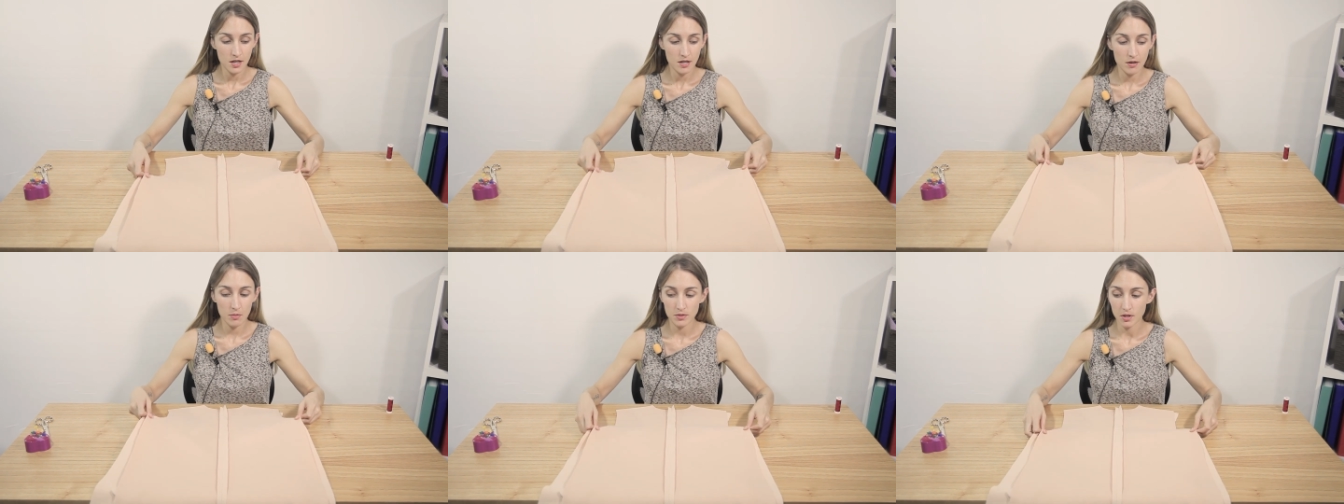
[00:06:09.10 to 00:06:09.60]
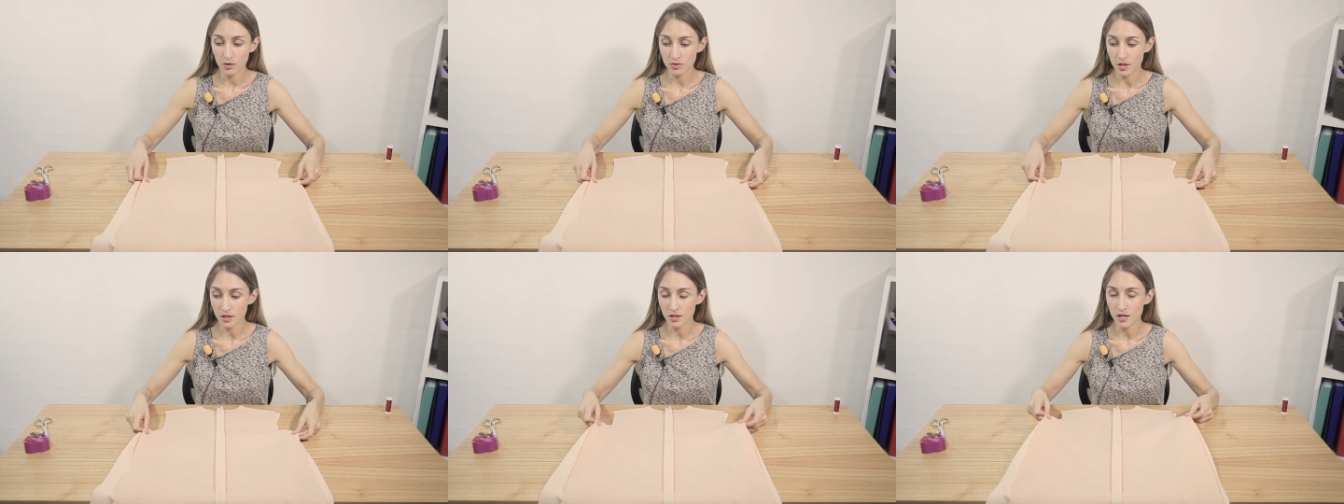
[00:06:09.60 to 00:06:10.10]
y vamos a
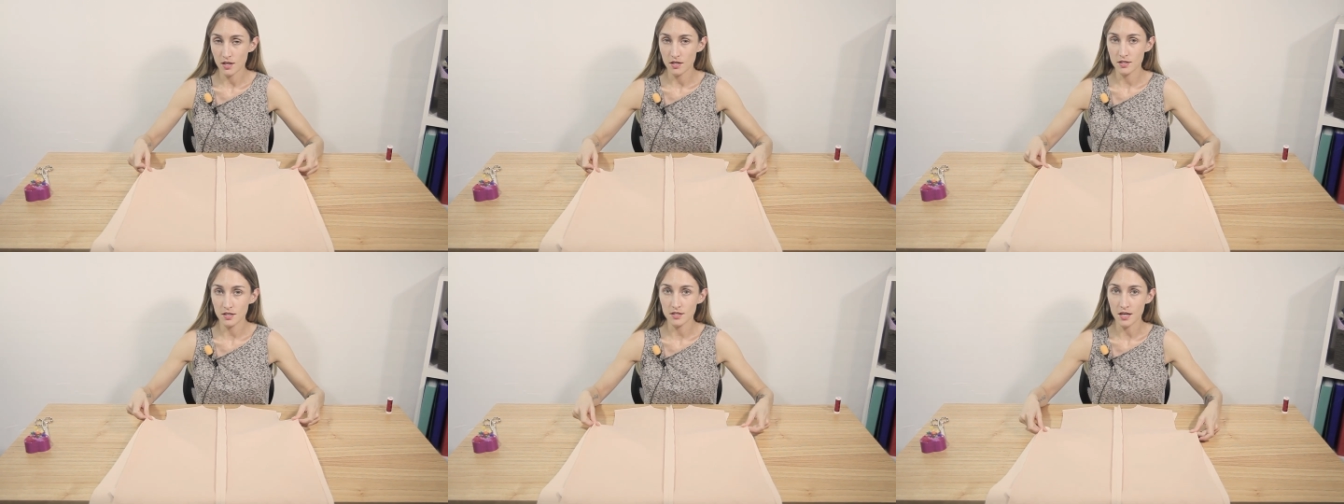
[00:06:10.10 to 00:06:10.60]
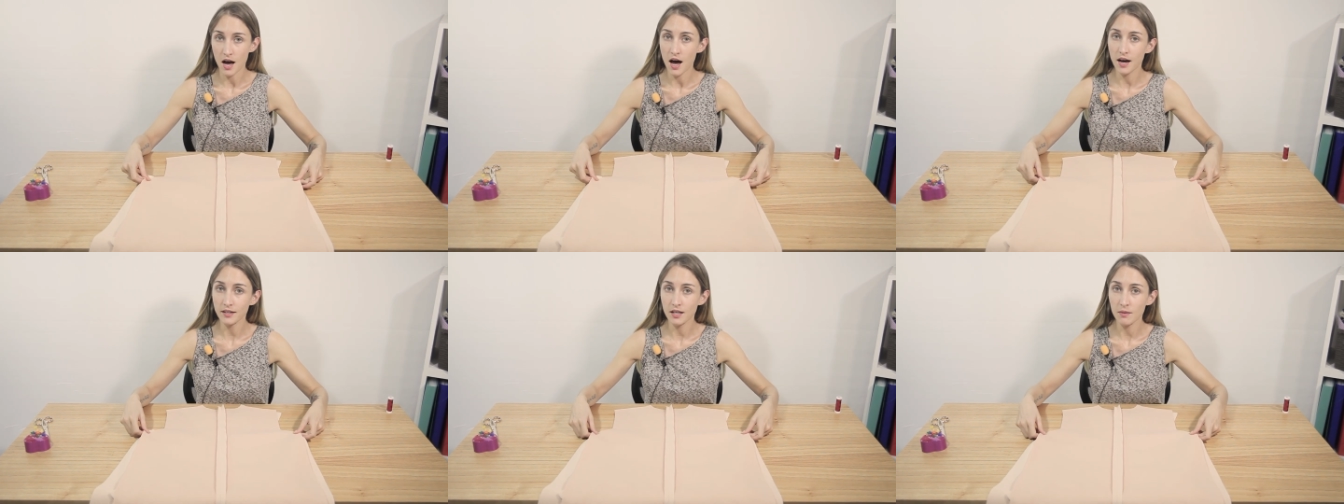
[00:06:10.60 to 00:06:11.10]
coser desde sisa
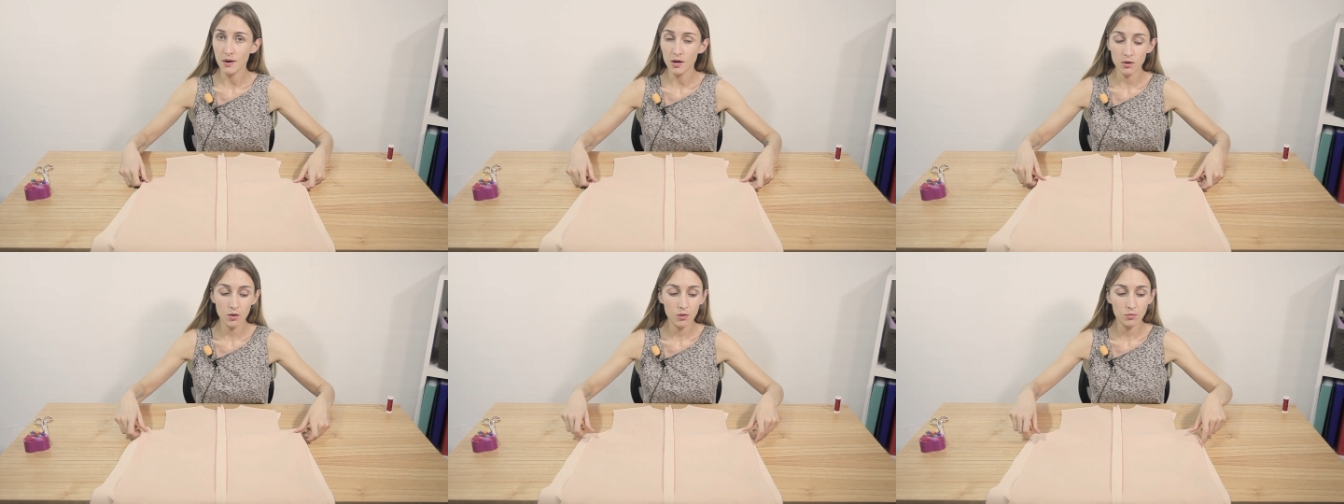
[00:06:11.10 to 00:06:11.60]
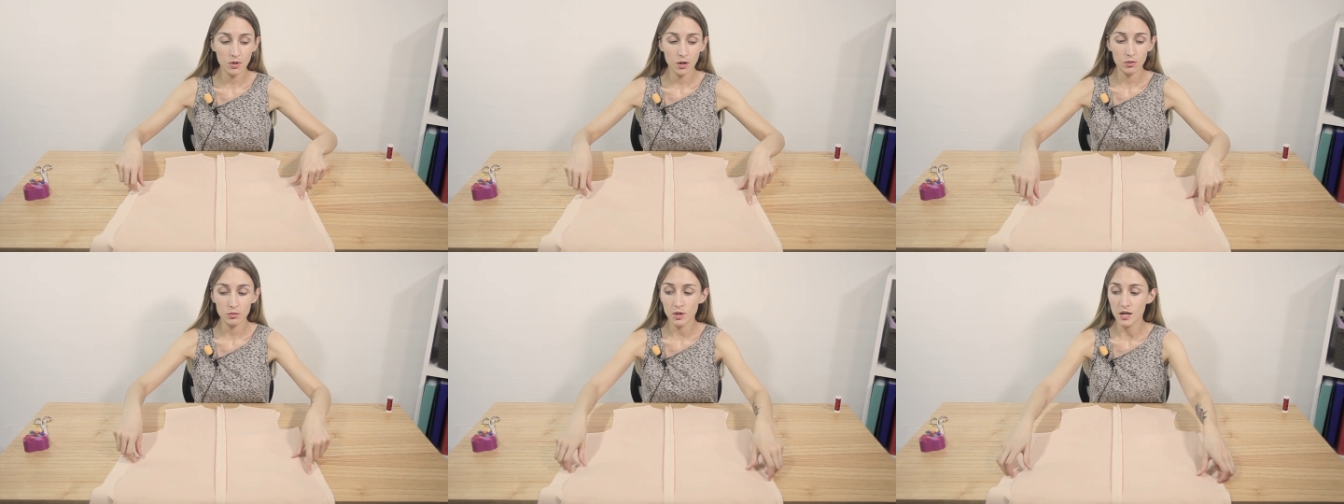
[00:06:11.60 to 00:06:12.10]
hasta abajo una
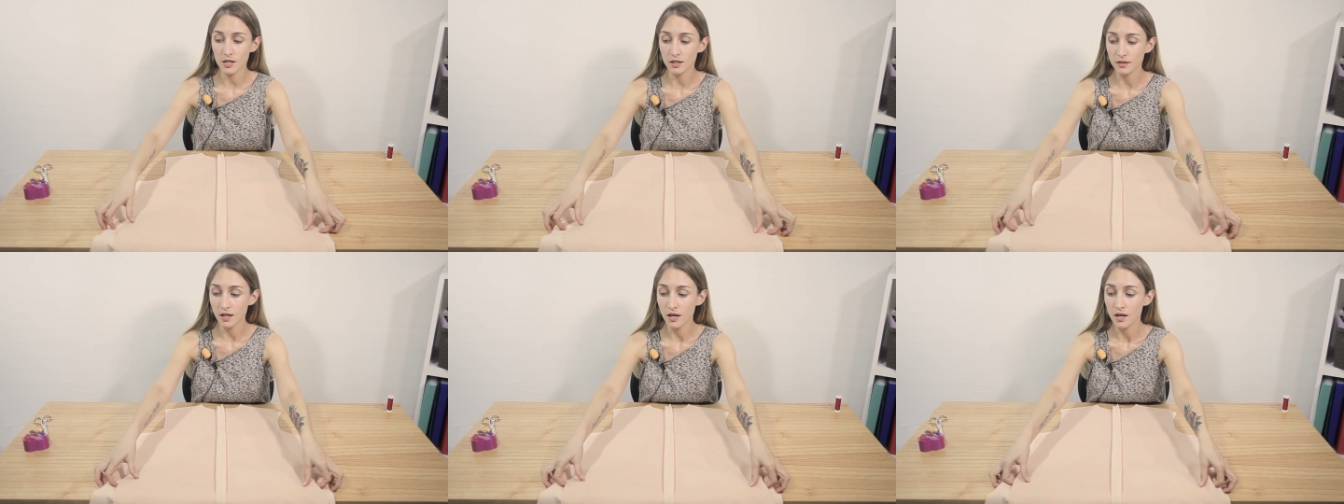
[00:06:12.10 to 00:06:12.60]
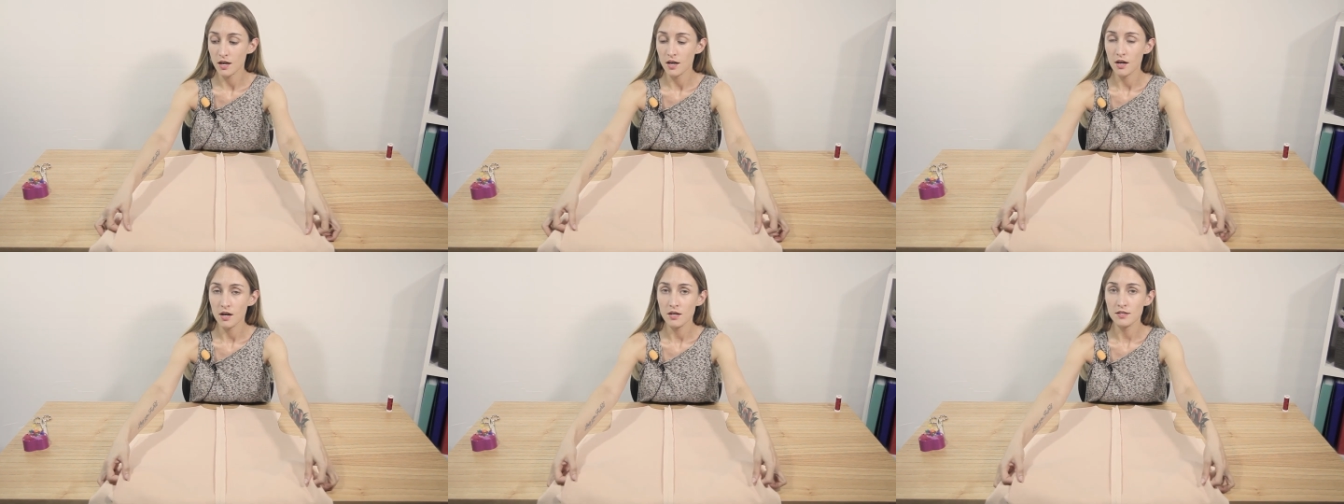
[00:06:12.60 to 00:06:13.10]
costura recta
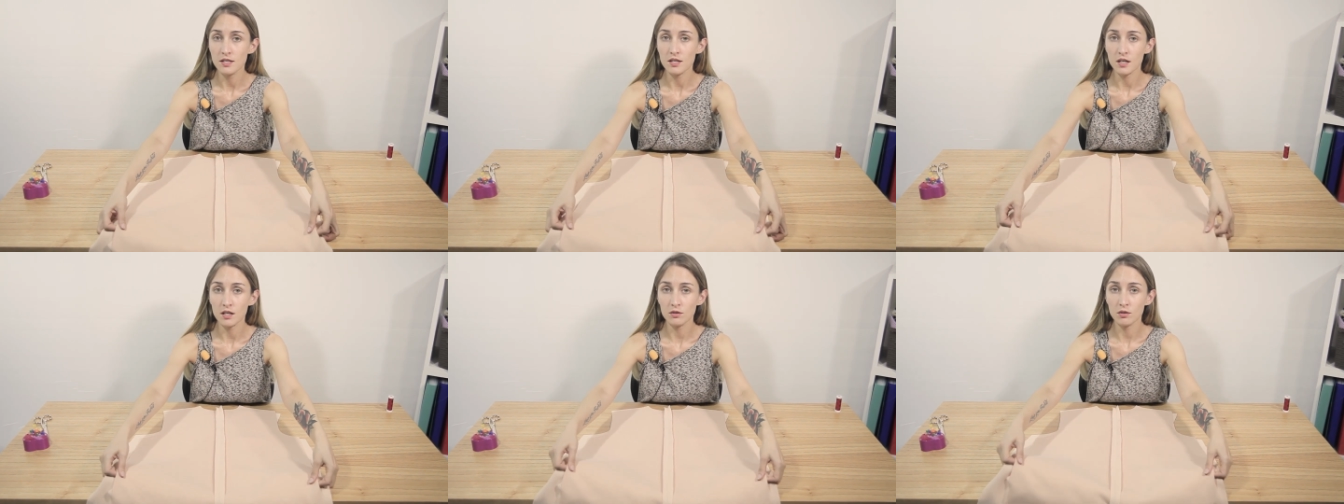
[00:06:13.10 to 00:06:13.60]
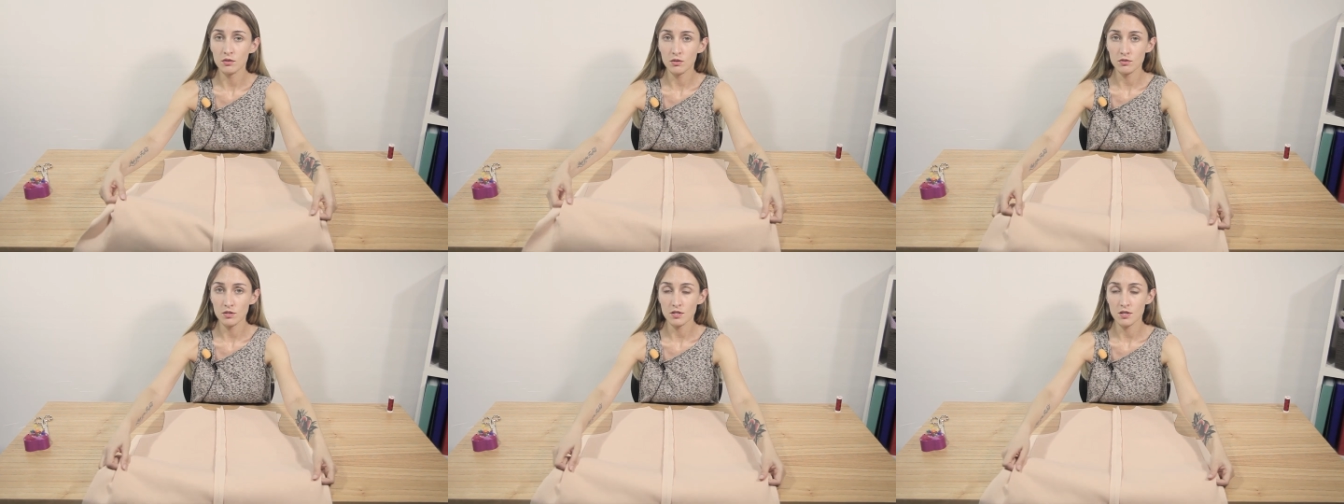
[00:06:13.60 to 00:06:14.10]
cerrando
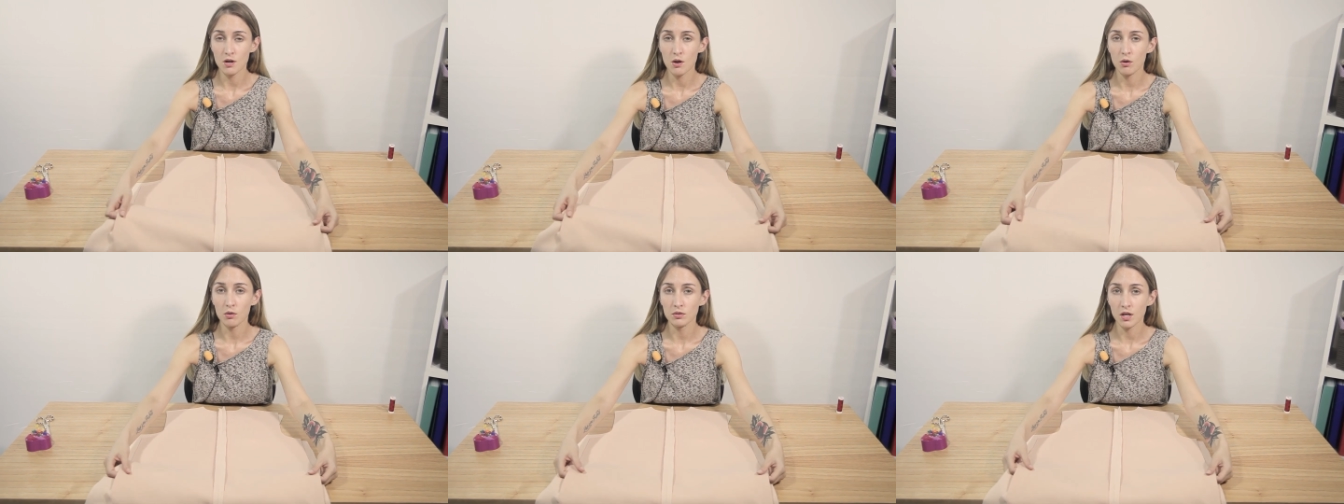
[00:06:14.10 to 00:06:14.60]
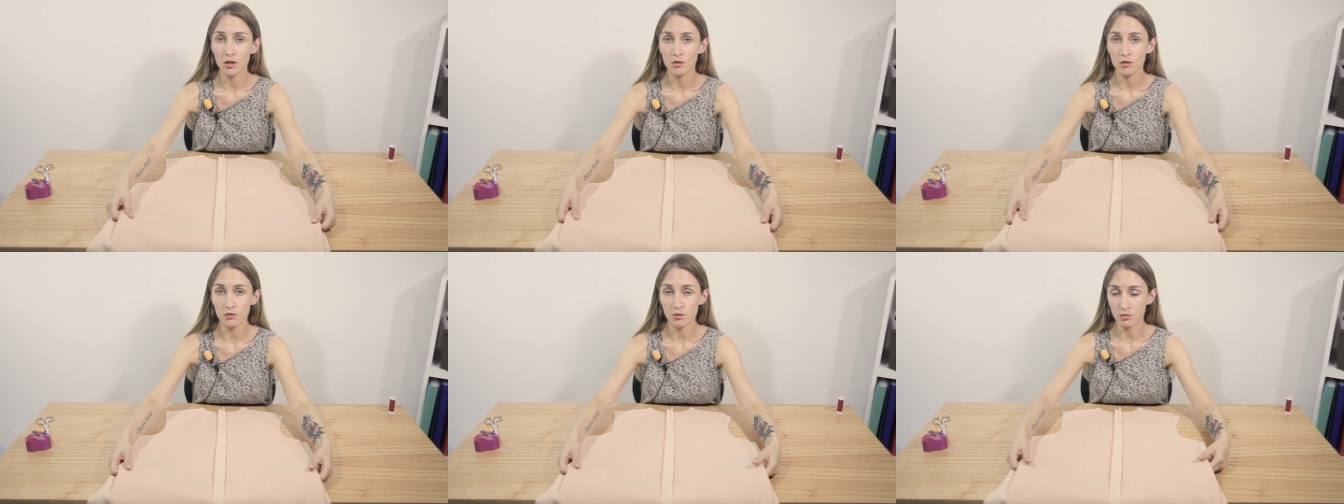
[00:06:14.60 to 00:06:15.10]
entonces los costados
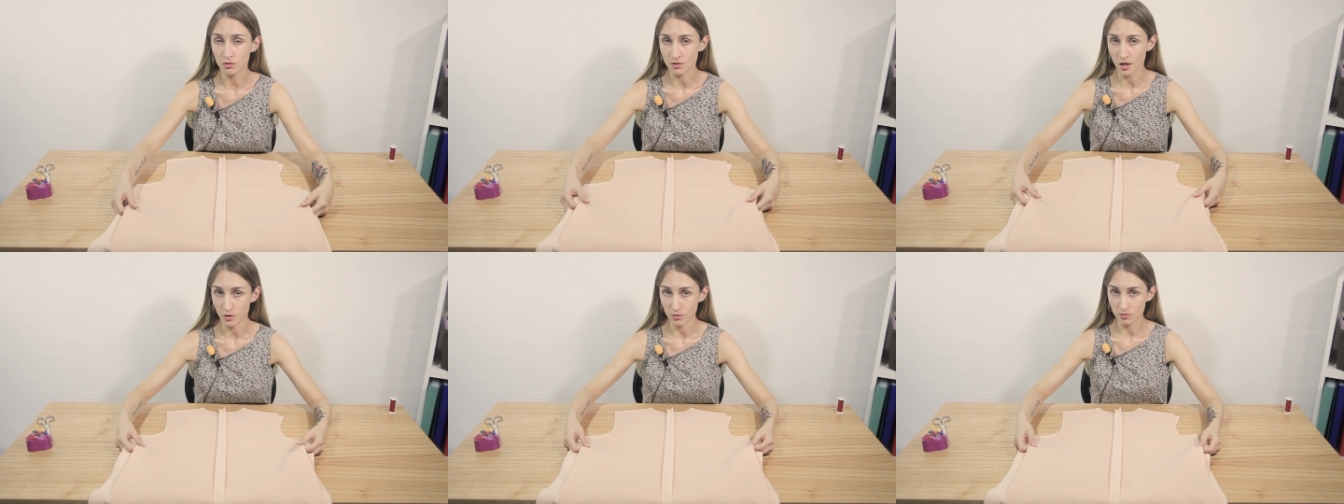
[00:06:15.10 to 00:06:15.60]
de nuestro saco.